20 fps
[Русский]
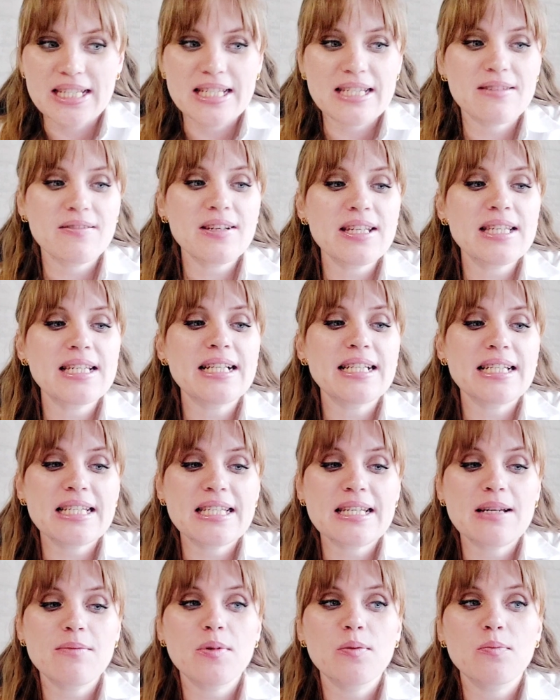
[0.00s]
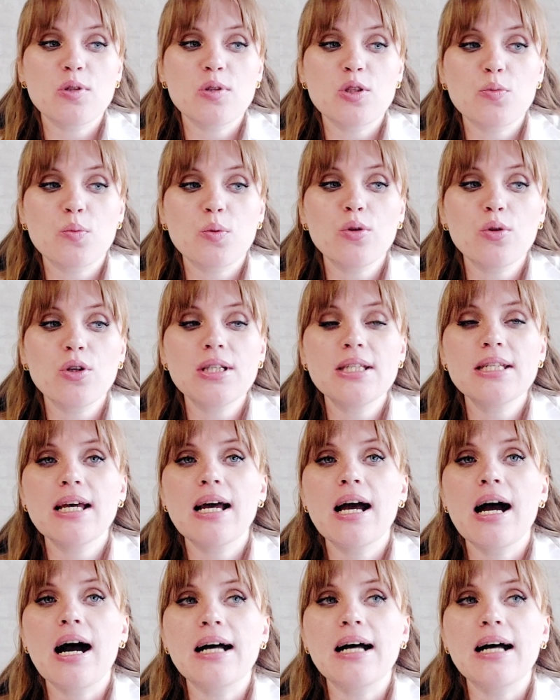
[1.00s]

Действительно, тема бесплодия,